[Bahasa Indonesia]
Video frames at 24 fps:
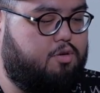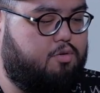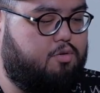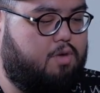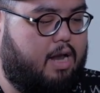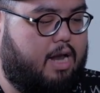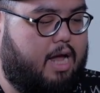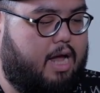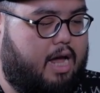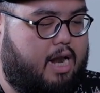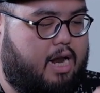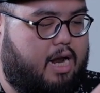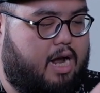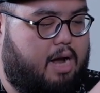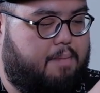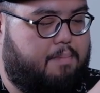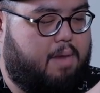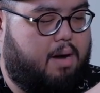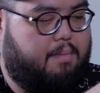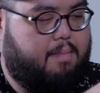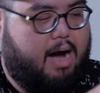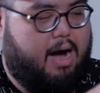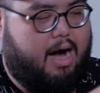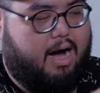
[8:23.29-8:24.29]
juga layarnya
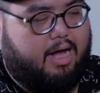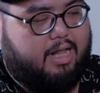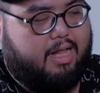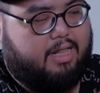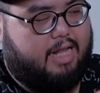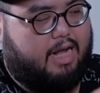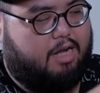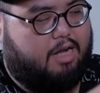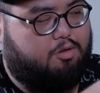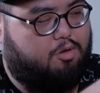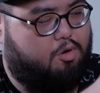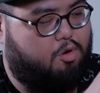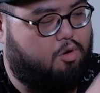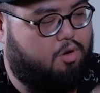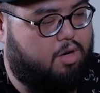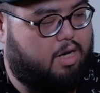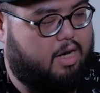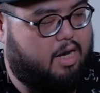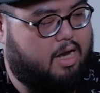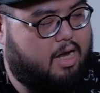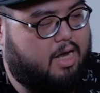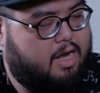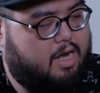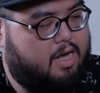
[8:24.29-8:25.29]
gampang banget naik
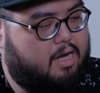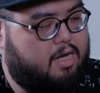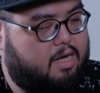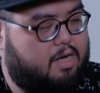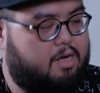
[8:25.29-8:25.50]
turunnya